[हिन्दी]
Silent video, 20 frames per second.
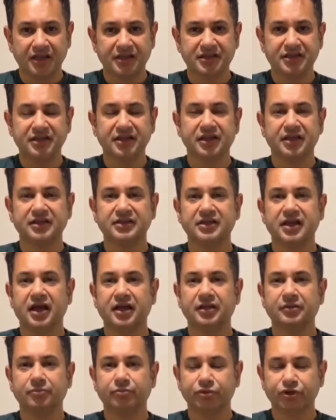एससी के
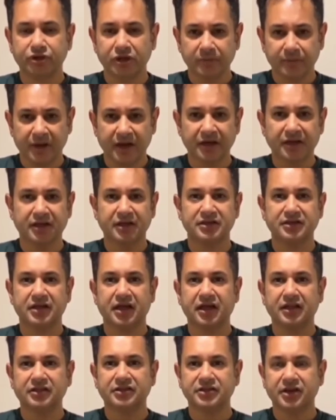साथ मुसलमान के
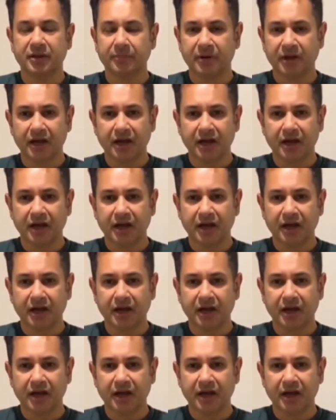साथ चाह